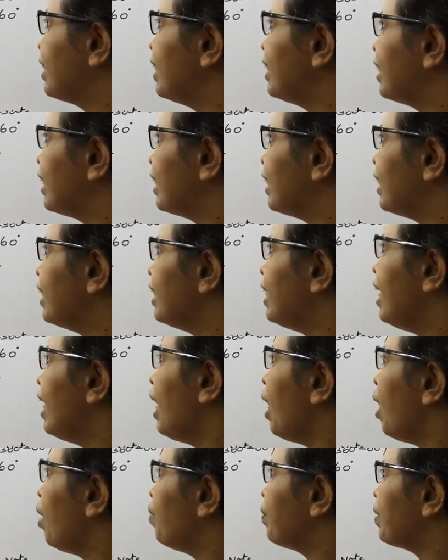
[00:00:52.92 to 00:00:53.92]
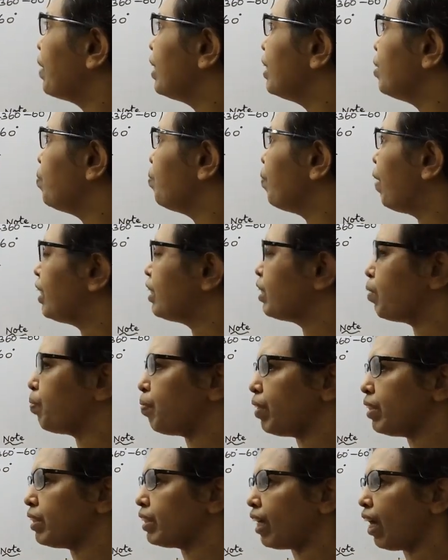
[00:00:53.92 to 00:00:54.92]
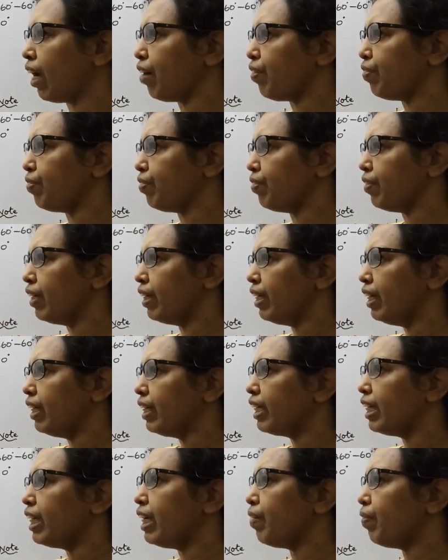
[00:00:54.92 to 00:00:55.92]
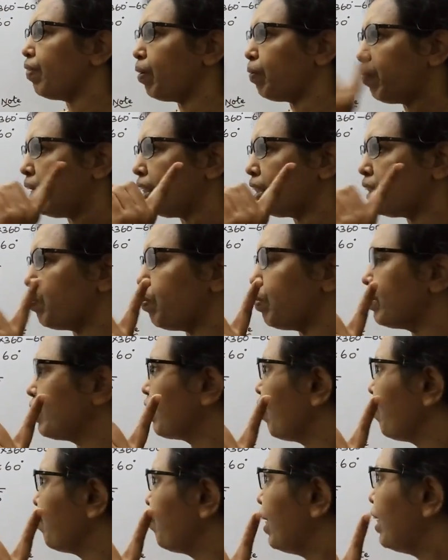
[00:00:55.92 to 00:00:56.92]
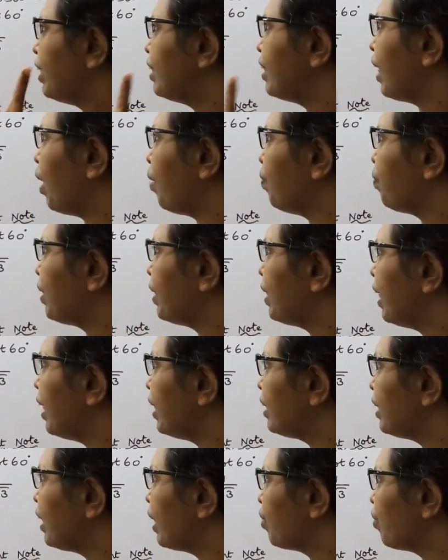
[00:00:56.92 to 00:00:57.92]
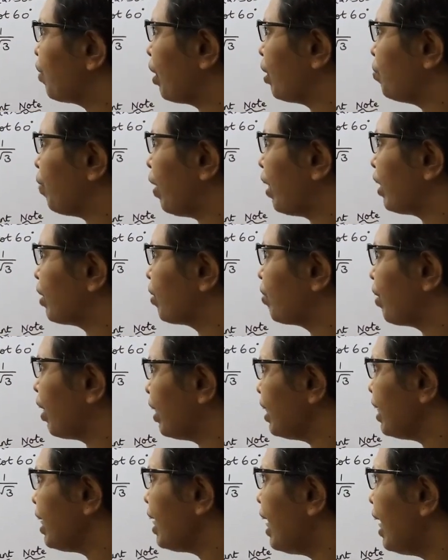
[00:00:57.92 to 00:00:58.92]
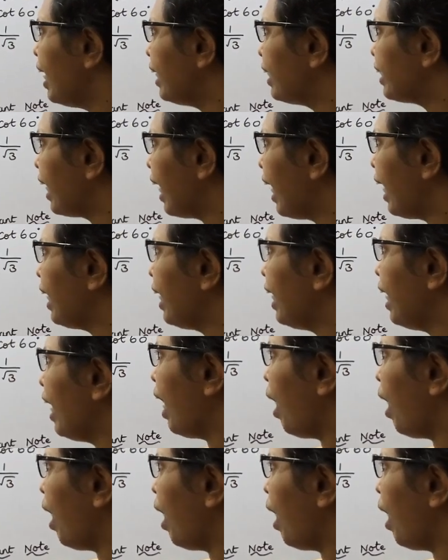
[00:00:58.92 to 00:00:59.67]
தேர்ட்டி அப்போ இது மல்டிபிள்ஸ் ஆஃப் ஈவன் மல்டிபிள்ஸ் ஆஃப் நைன்டி அப்போ இதை என்ன செய்யக்கூடாது மாற்றக்கூடாது டேனை